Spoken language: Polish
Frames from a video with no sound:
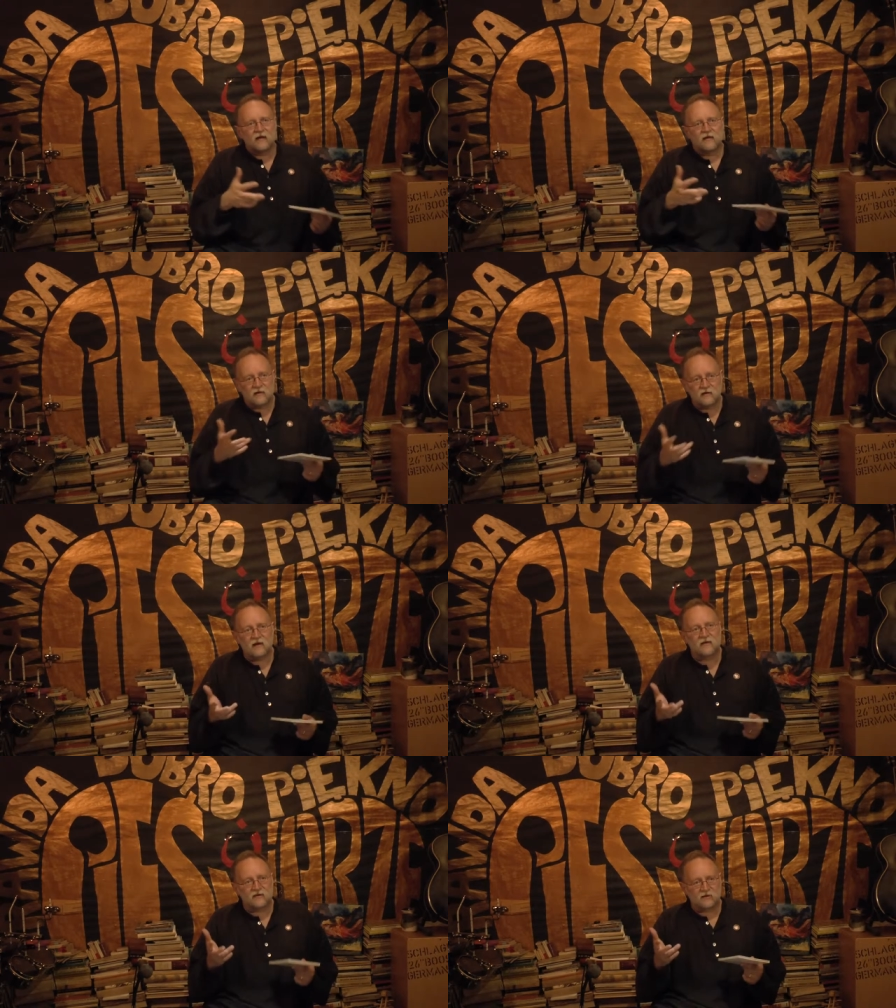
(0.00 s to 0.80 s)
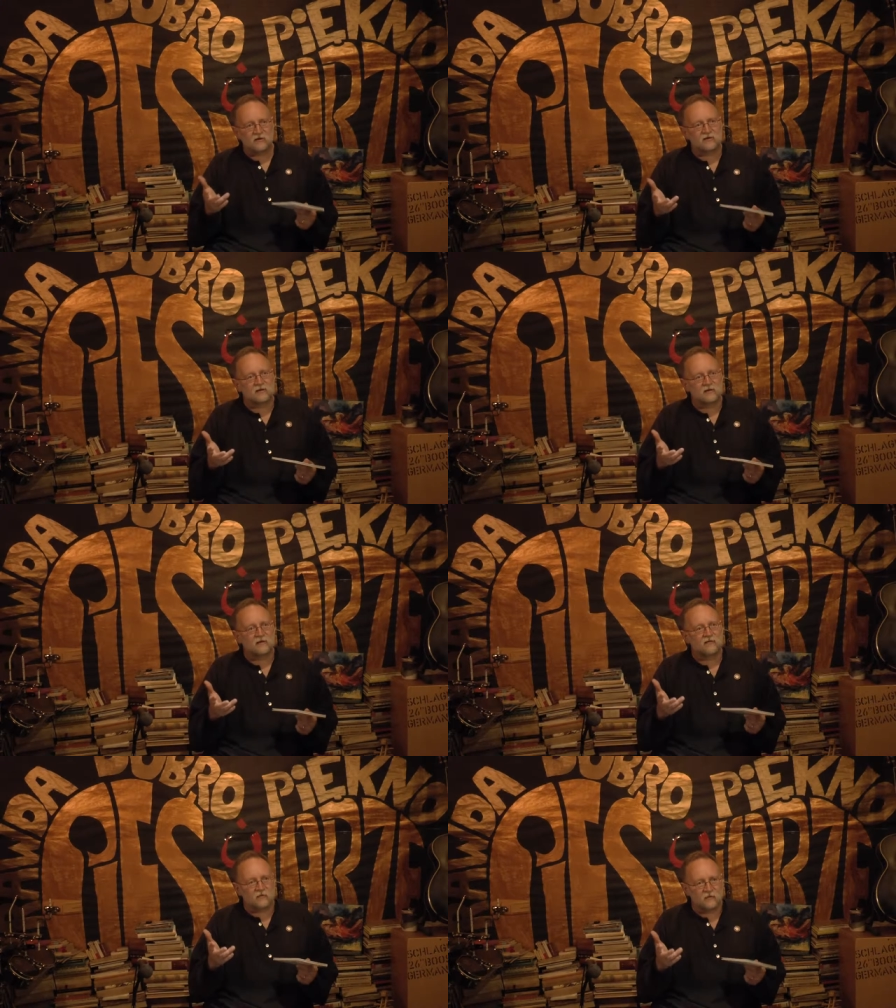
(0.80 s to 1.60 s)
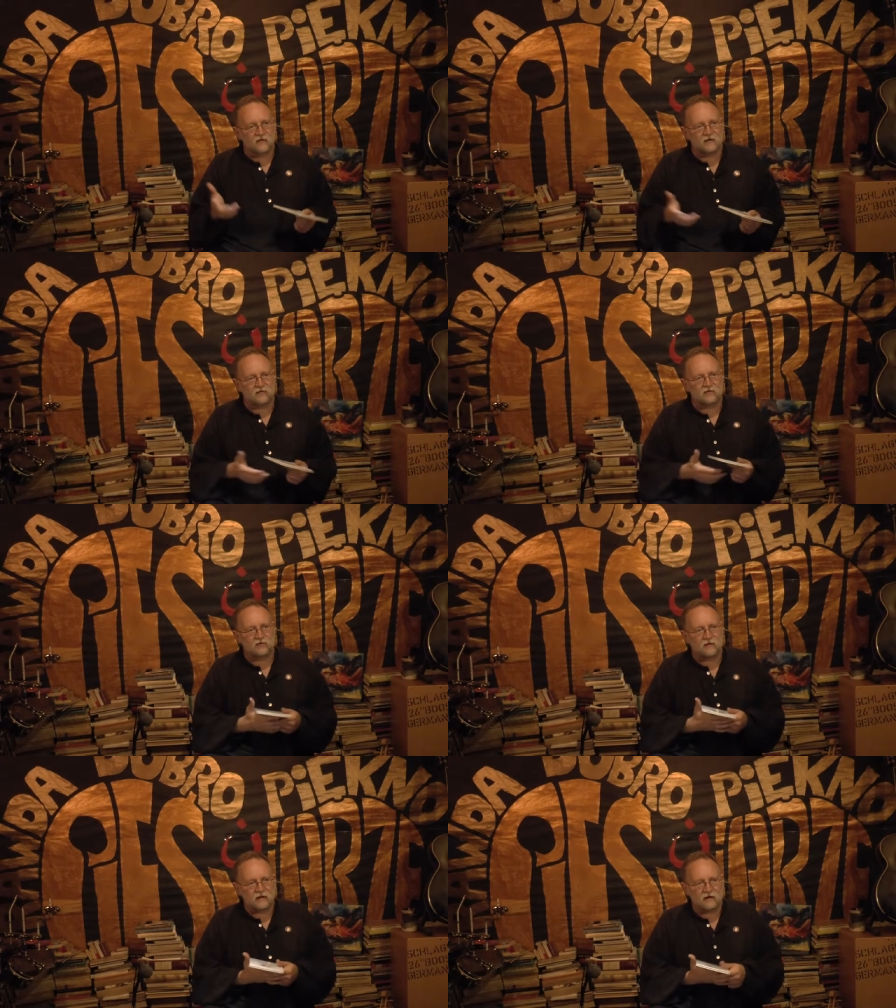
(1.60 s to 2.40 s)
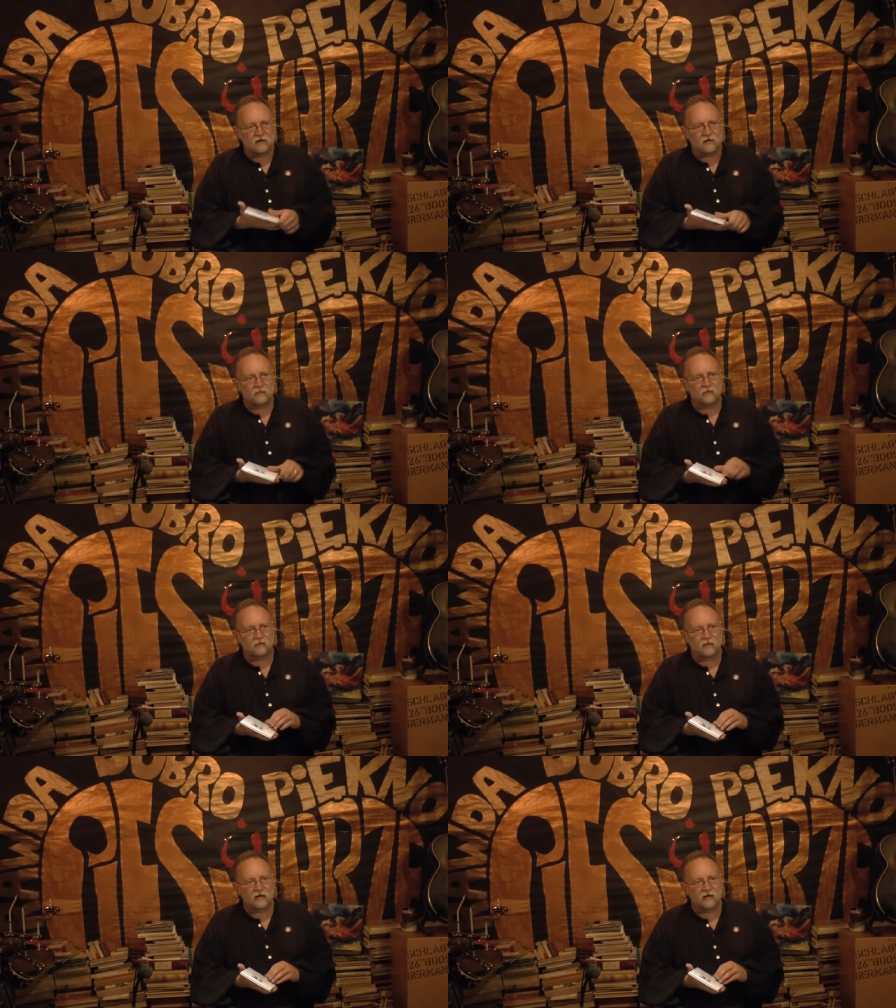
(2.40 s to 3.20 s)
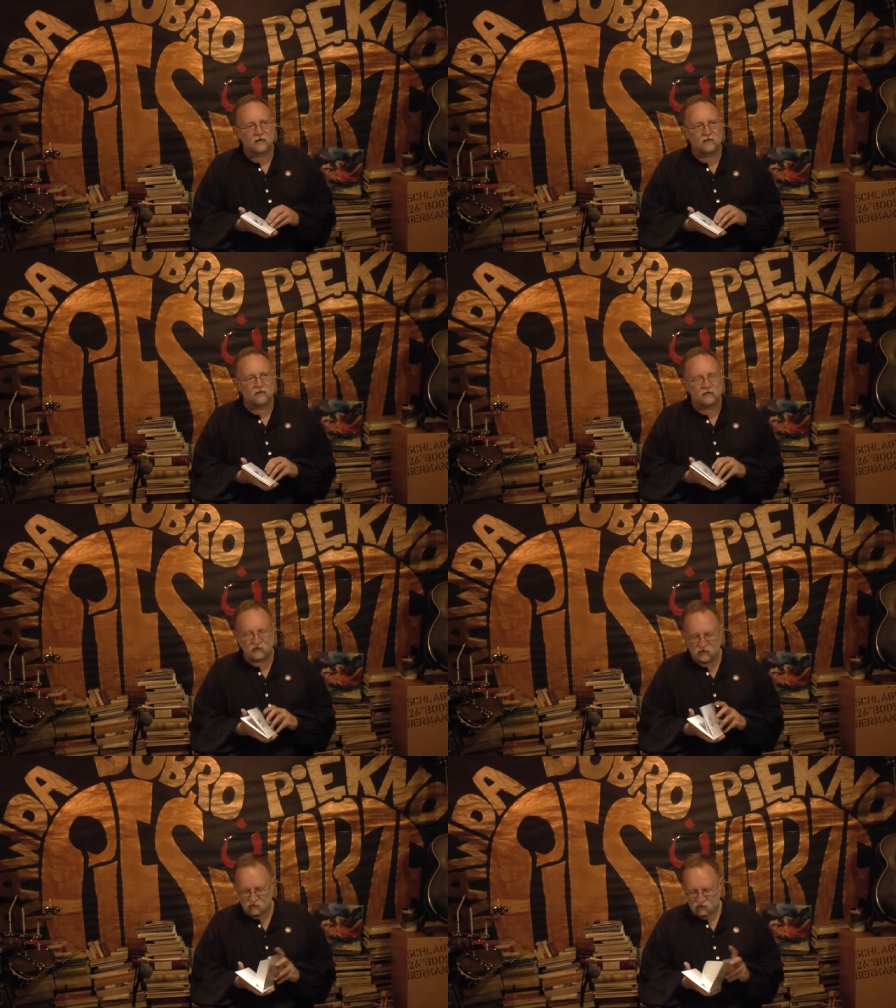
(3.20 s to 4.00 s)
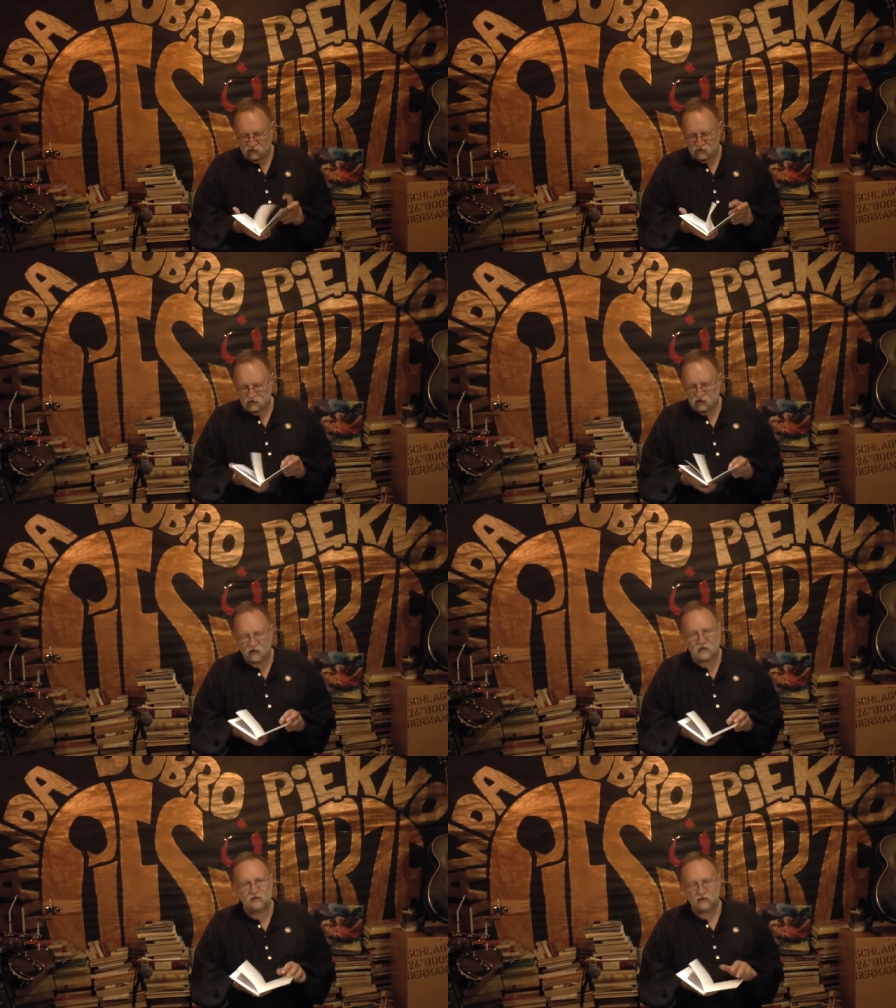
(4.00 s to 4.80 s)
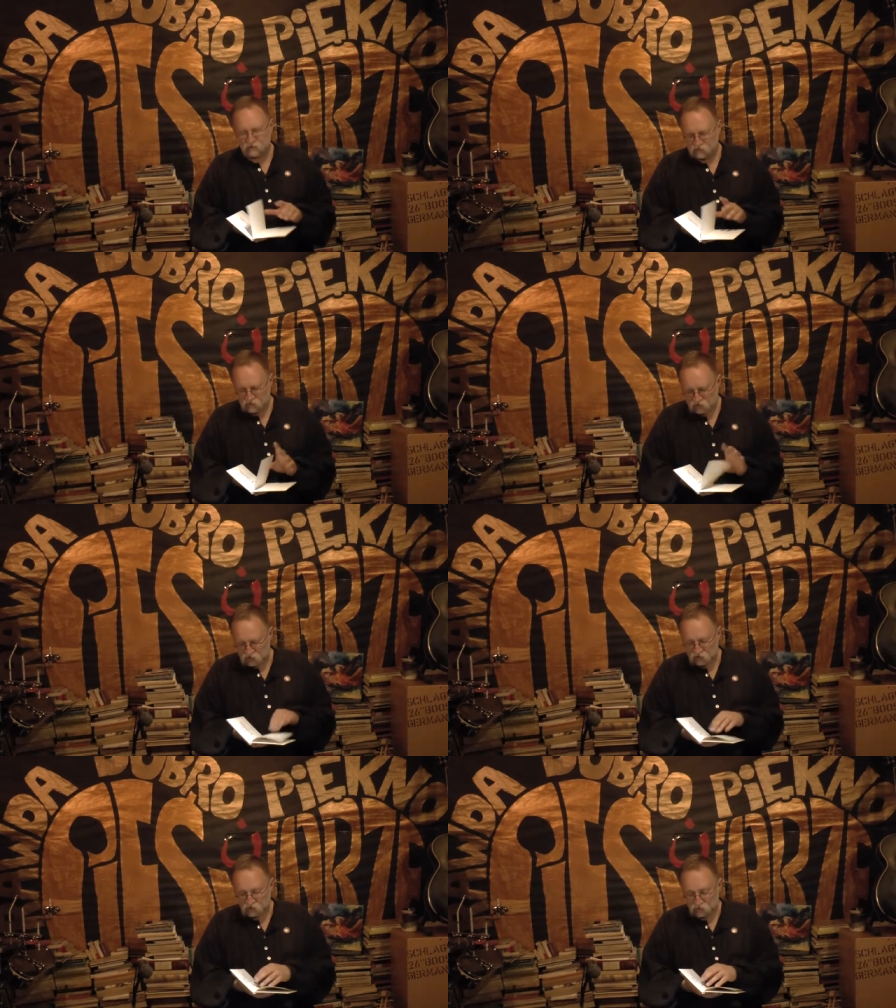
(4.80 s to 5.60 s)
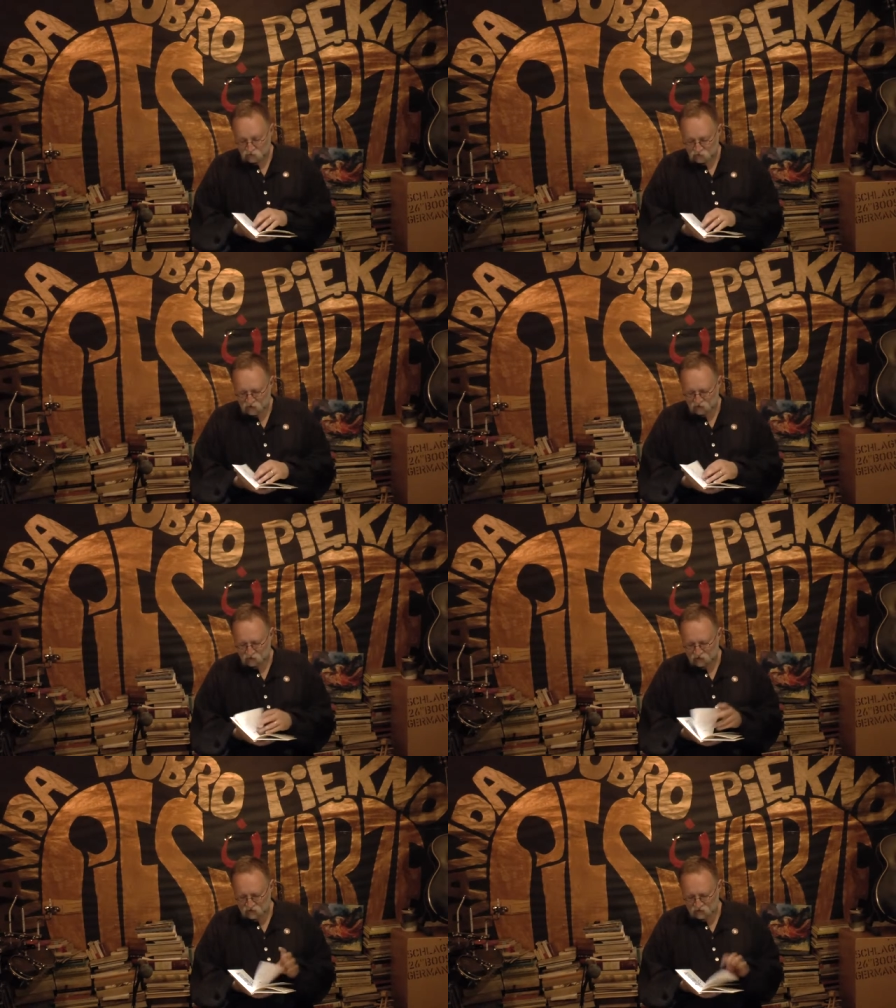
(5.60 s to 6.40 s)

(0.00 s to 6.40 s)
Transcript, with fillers: No i jedna rzecz niewątpliwie zaciążyła na jego konduicie, to jest taka, że w dniu, tu akurat